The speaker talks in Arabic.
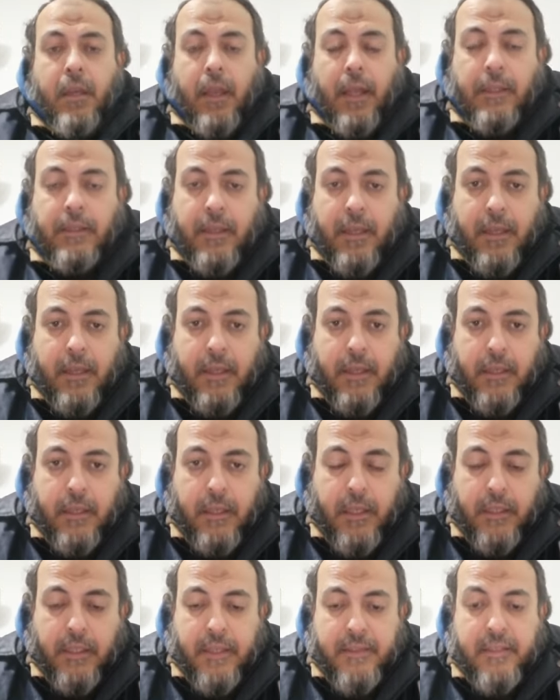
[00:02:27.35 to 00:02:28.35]
عند آه،
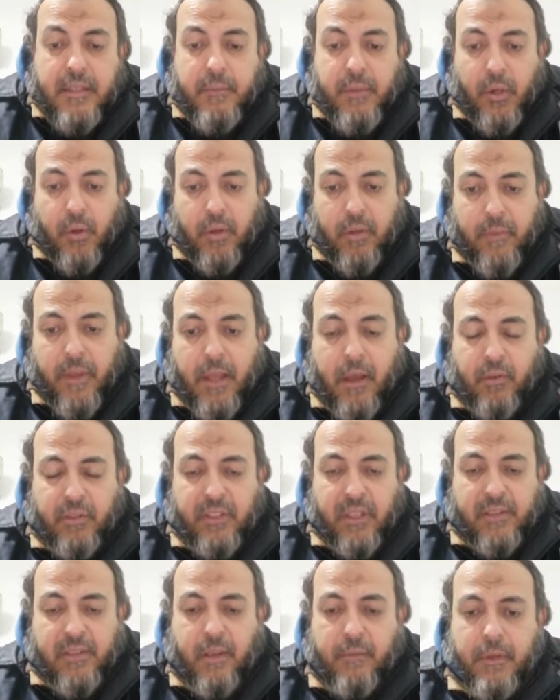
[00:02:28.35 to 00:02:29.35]
كثير من العلماء او
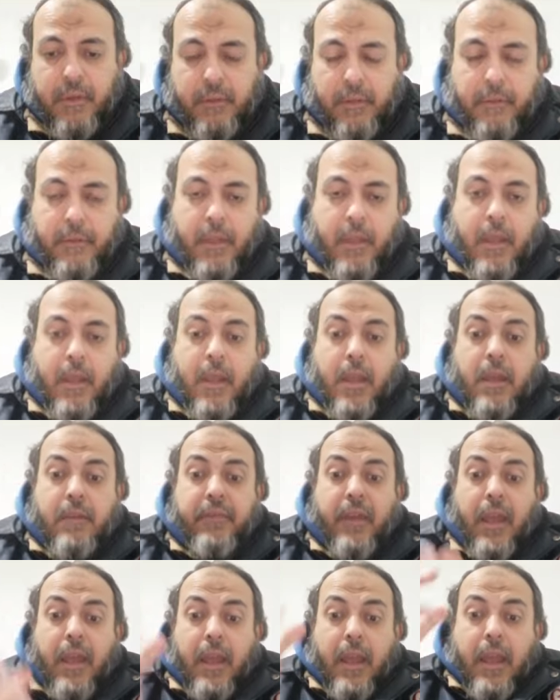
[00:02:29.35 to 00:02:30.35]
عند اصحاب
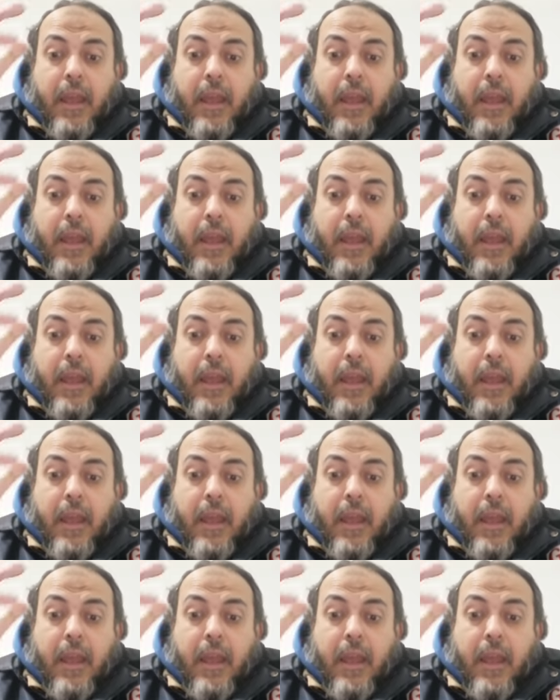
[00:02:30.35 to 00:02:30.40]
ف